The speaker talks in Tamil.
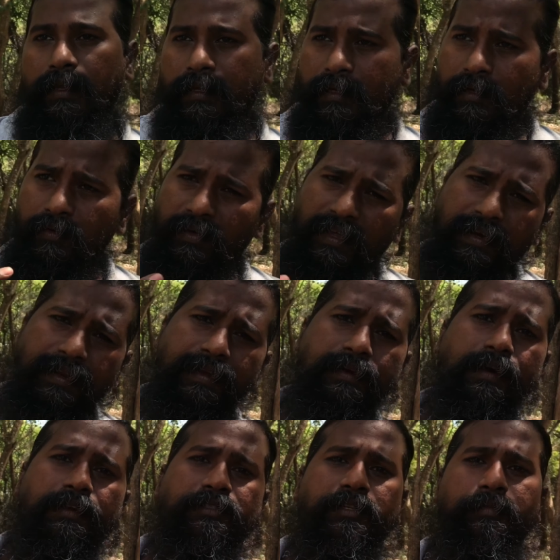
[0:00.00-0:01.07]
இன்னும் நிறைய
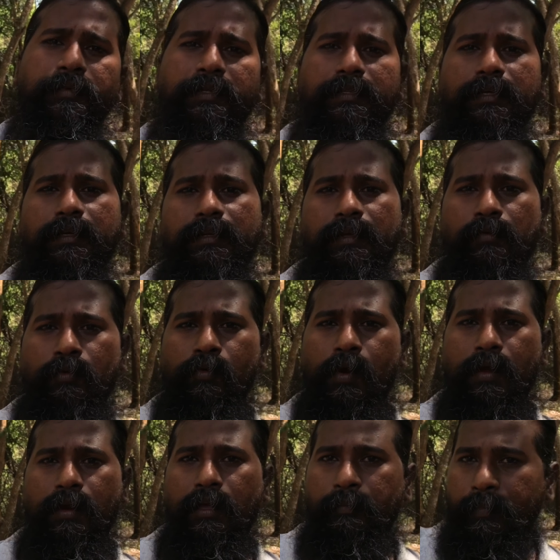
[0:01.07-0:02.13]
கான்செப்ட் இதில் நீங்கள்
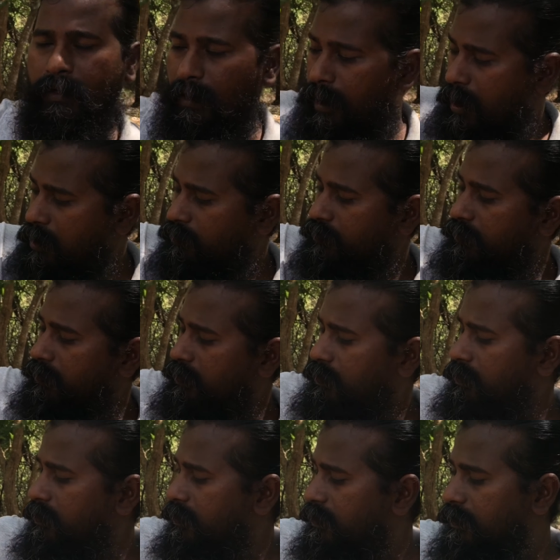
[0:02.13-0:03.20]
உருவாக்கலாம் இப்போ நான் வந்து
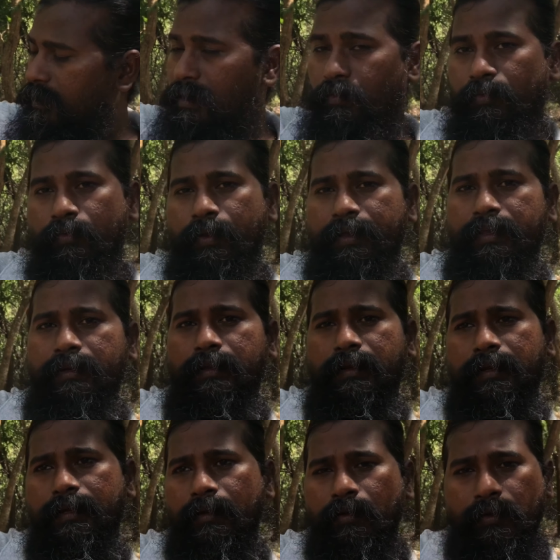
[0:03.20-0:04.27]
இதை தான்
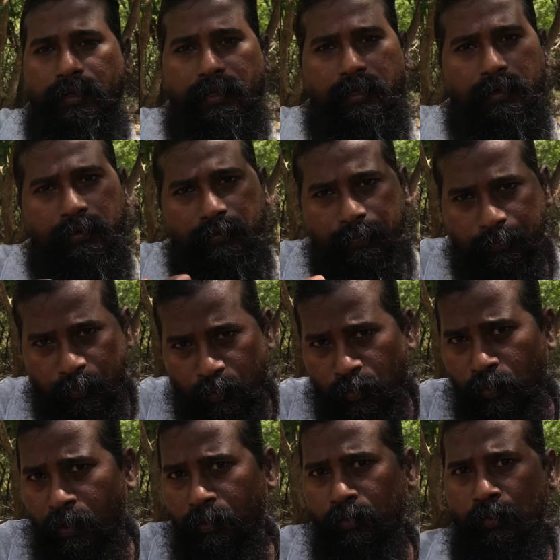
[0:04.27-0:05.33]
உருவாக்கியிருக்கிறேன் இன்னும் நீங்கள்
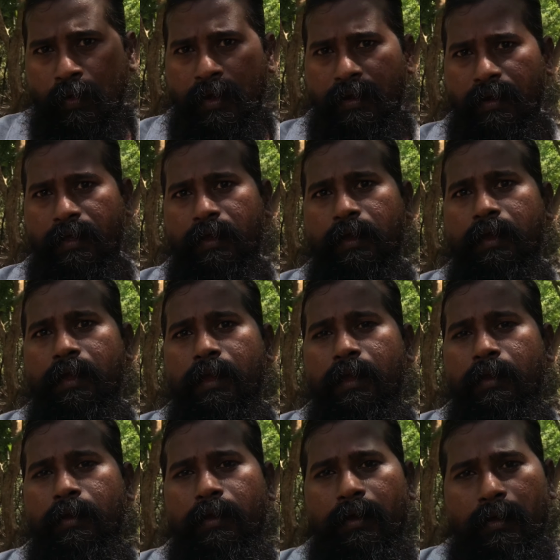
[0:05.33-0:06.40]
பூவில் உருவாக்கலாம்
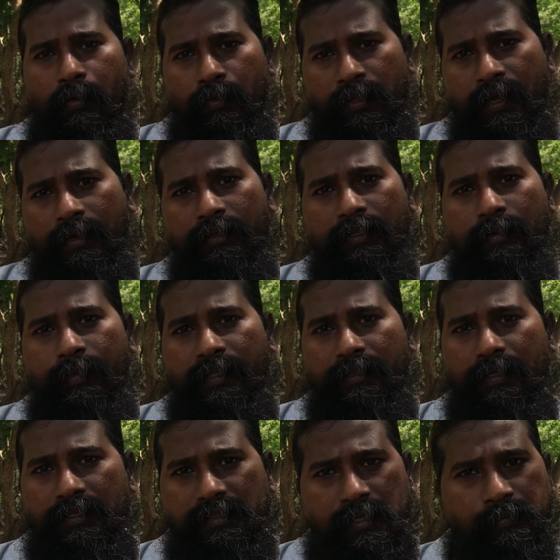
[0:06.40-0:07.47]
உதாரணத்துக்கு
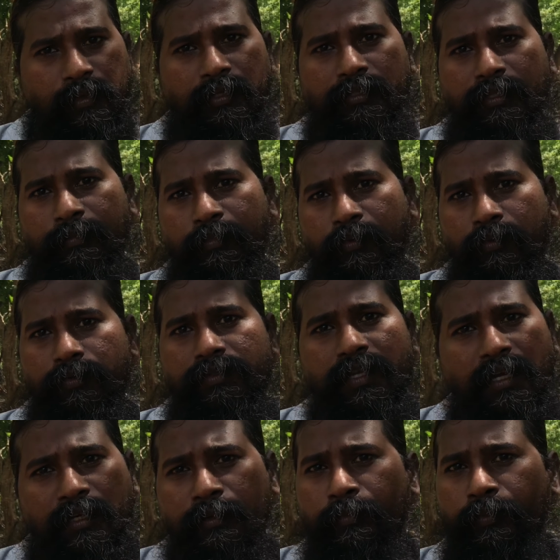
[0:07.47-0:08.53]
பார்த்தோன்னா செம்பருத்தி பூ
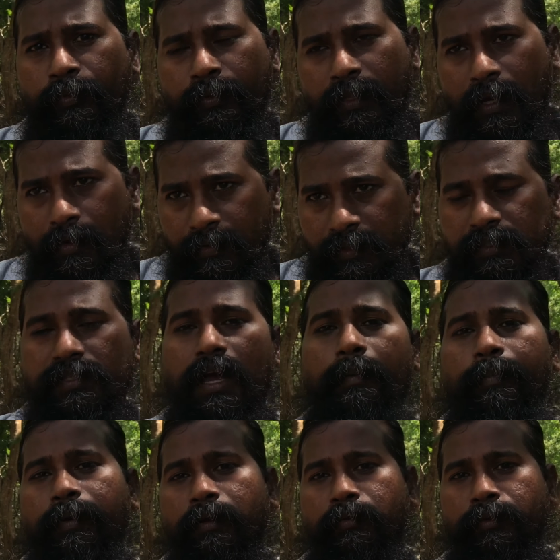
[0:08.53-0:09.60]
சங்குப்பூ இதெல்லாம் வந்து
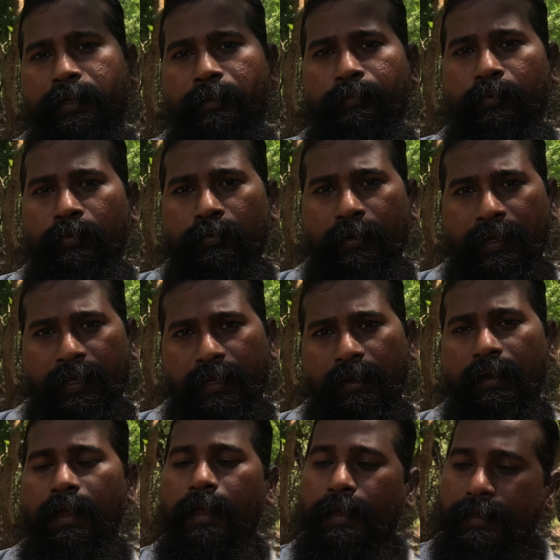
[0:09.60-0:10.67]
சாப்பிடக்கூடிய பூ
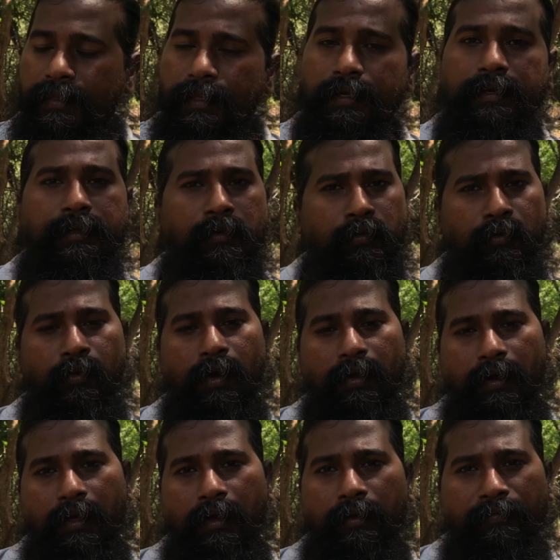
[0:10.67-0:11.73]
வகைகள் இதில் நீங்கள்
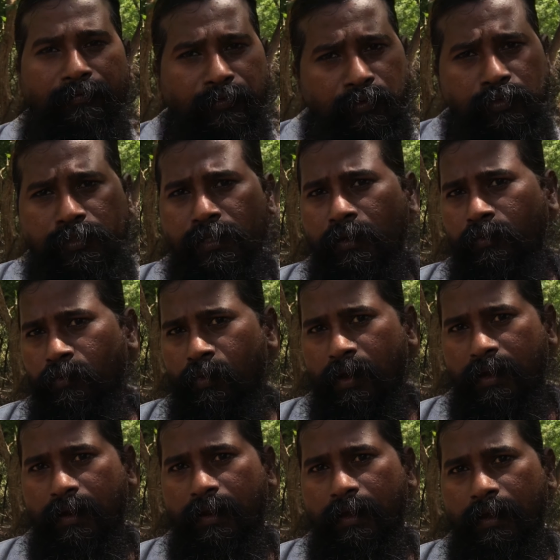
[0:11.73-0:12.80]
உருவாக்கலாம் ஃப்ரூட்ஸில்
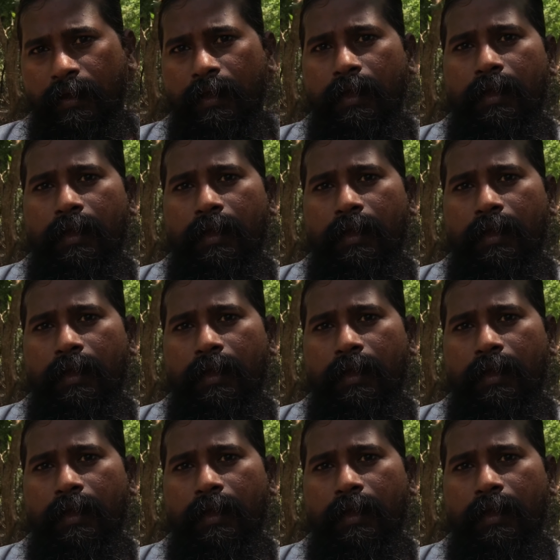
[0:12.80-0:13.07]
உருவாக்கலாம்